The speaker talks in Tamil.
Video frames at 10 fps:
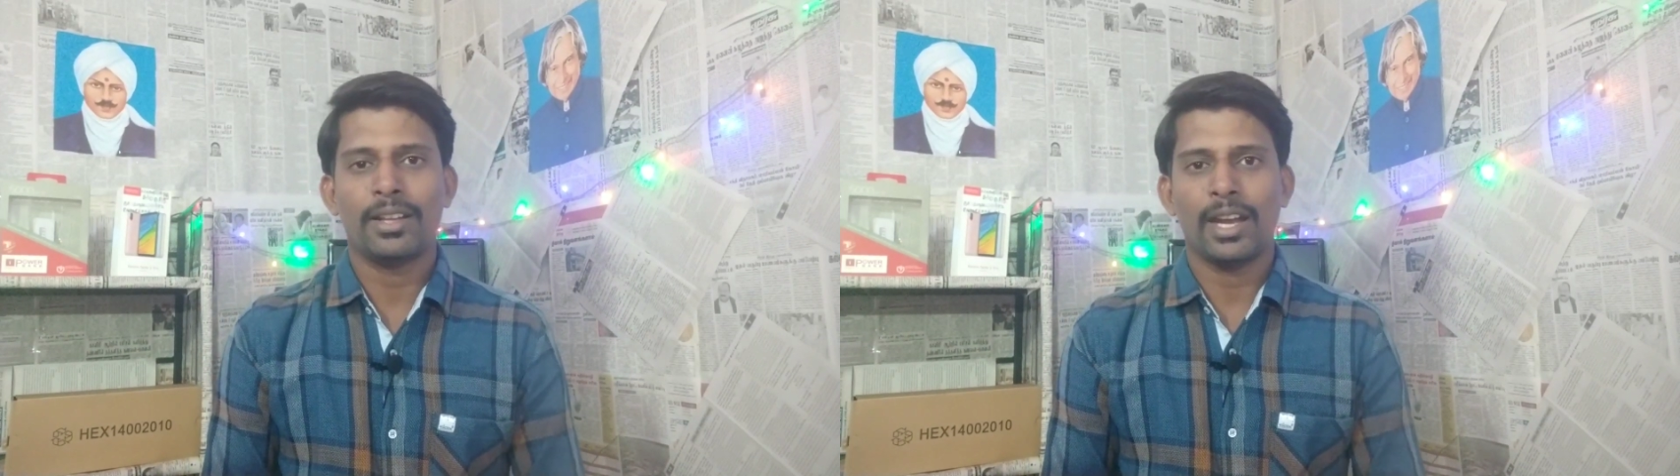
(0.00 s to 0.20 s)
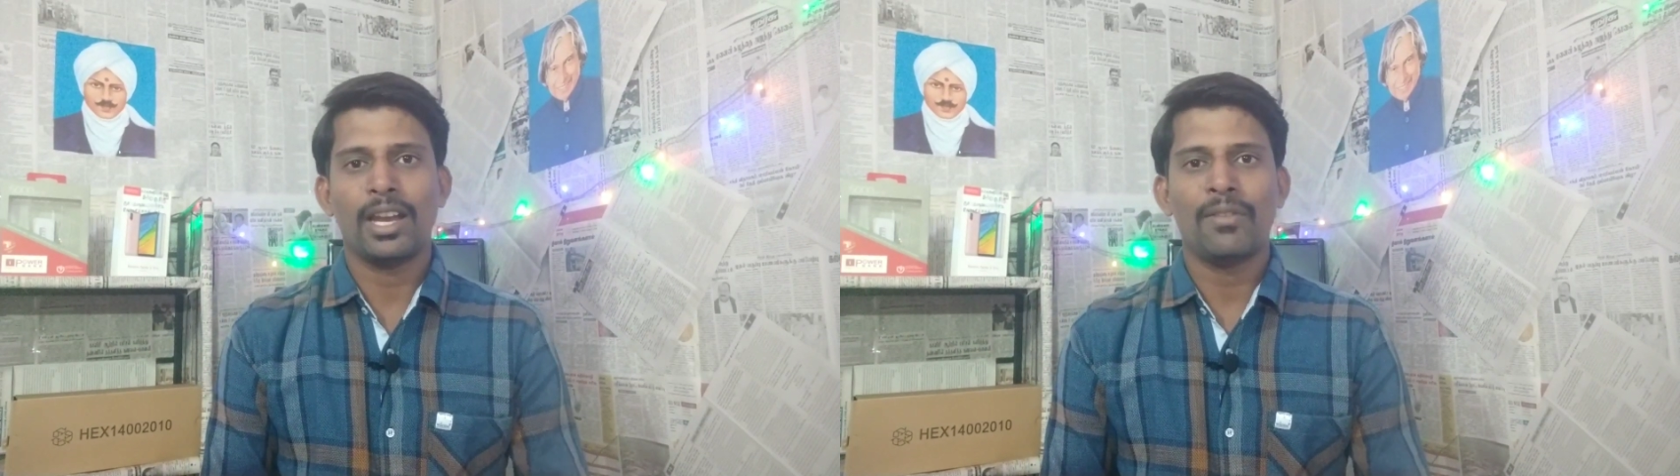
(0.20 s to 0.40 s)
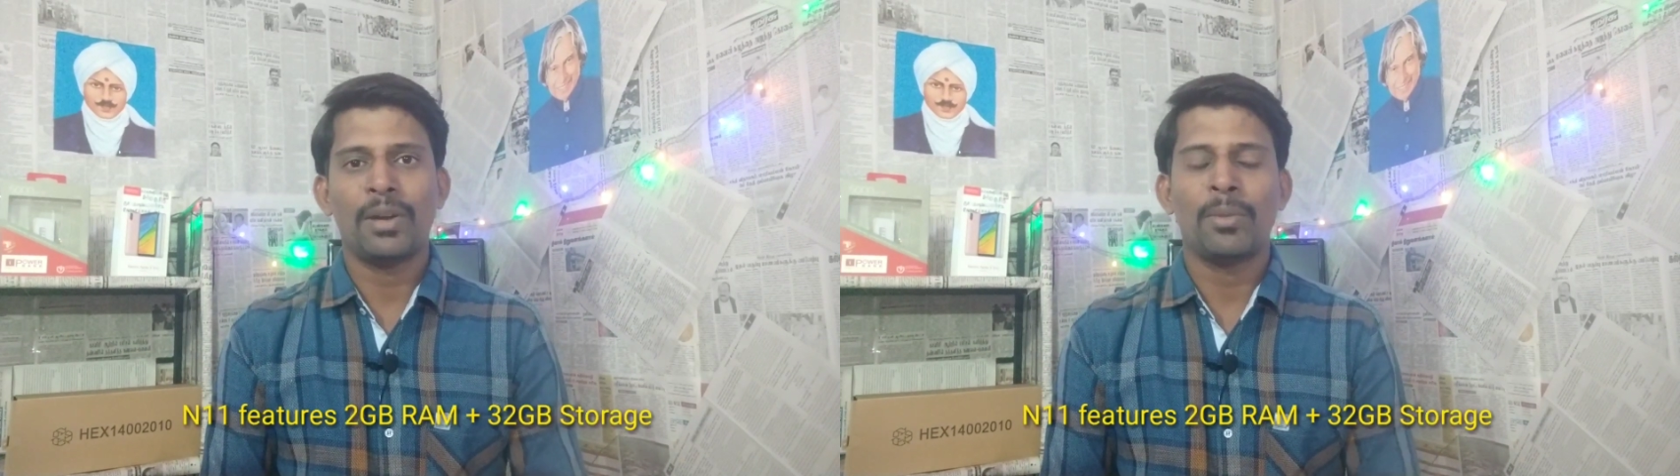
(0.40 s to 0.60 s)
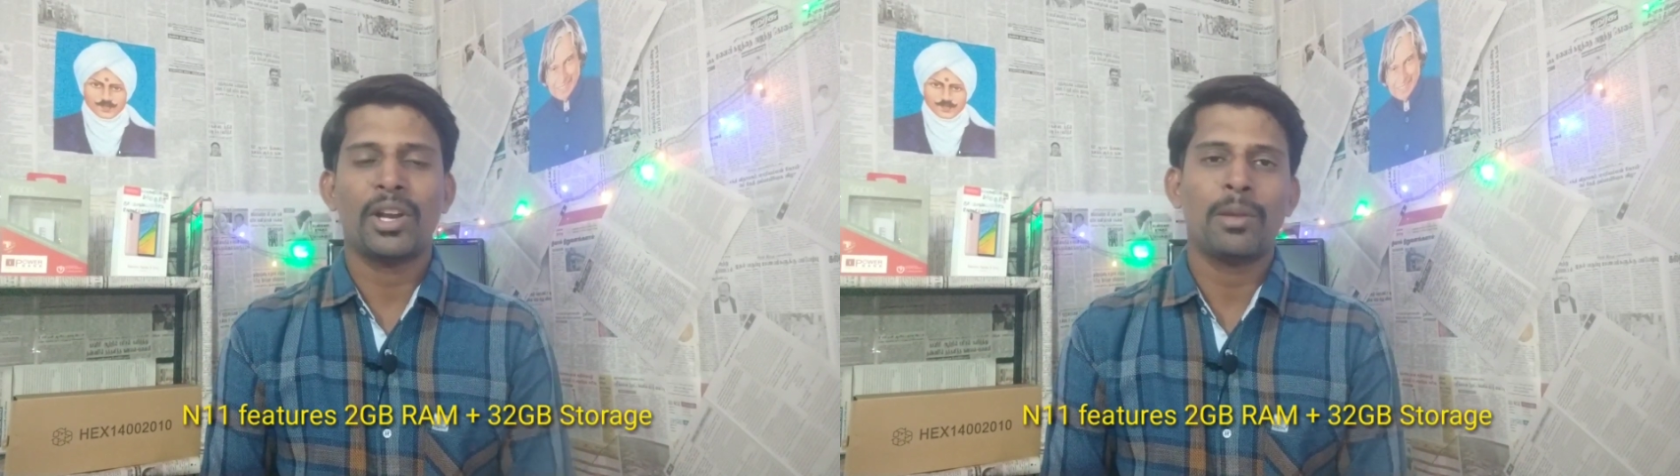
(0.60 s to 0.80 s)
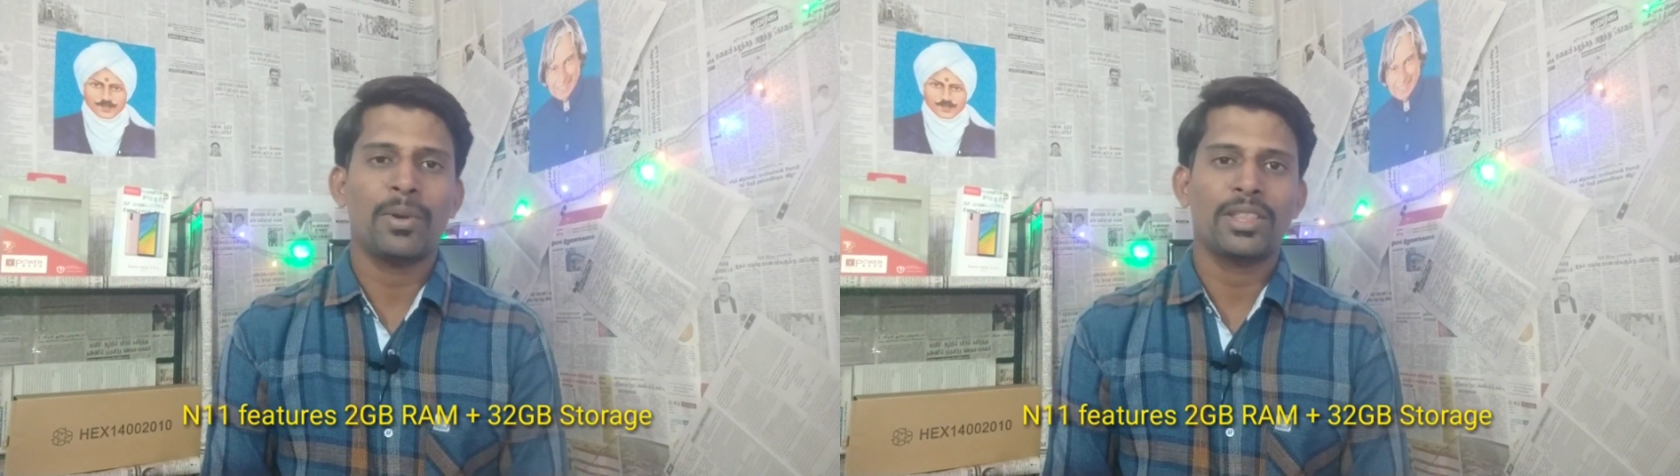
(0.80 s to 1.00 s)
என் லெவன்
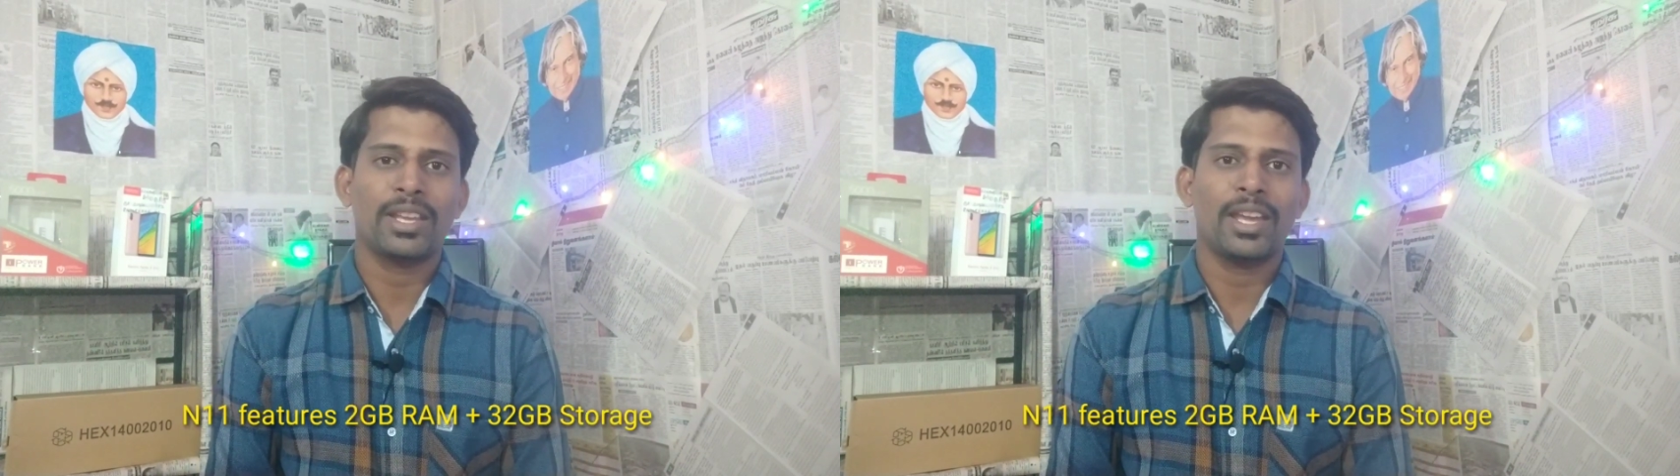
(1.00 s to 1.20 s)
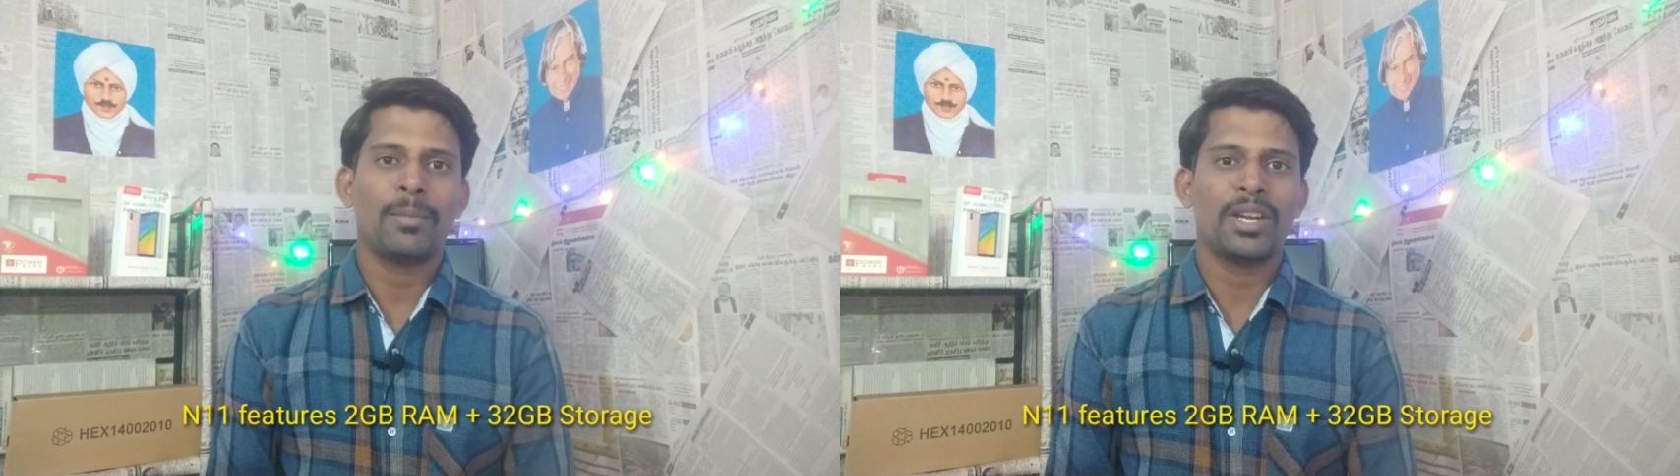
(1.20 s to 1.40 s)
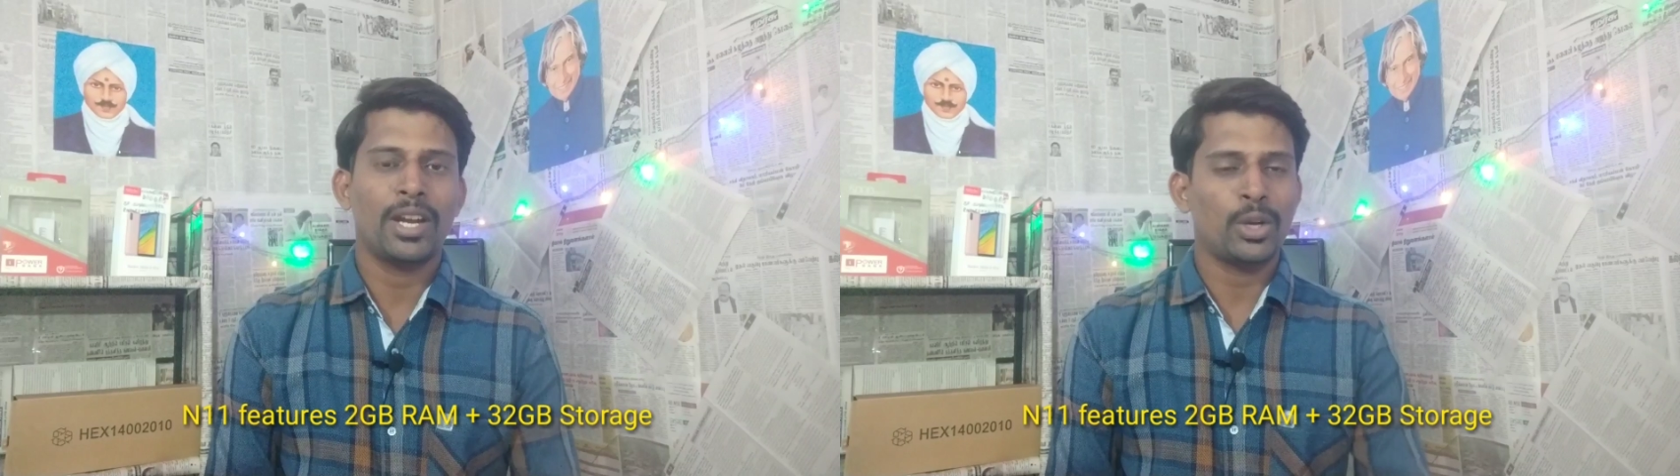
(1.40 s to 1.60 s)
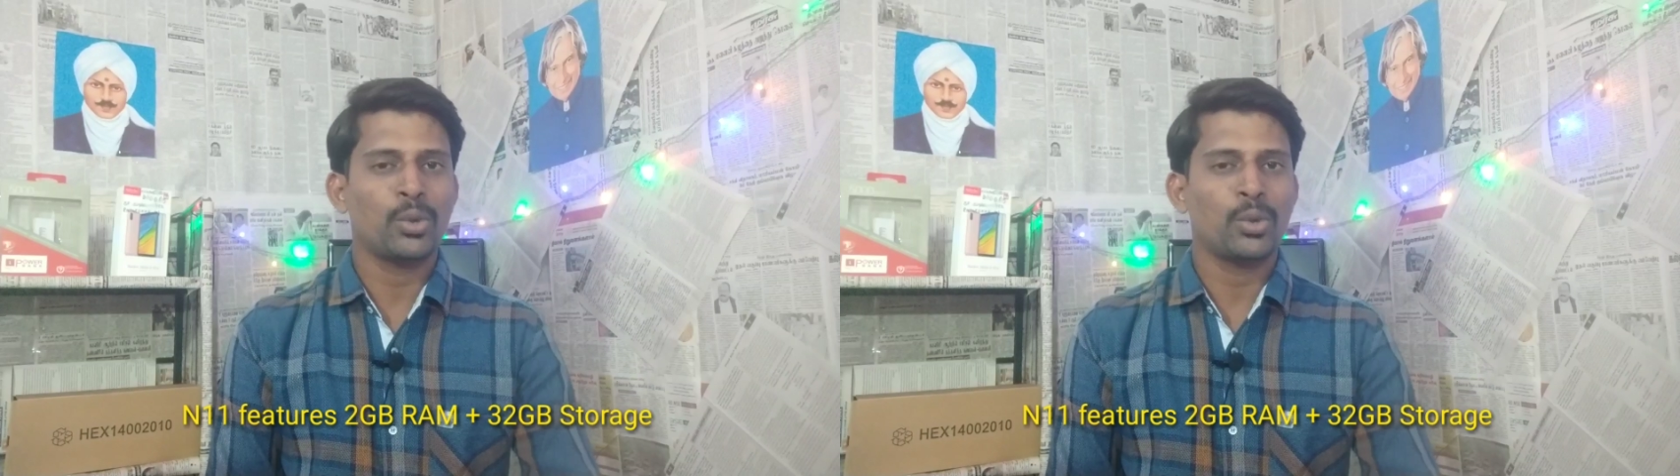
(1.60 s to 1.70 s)
மாடல் பார்த்தீங்க அப்படின்னா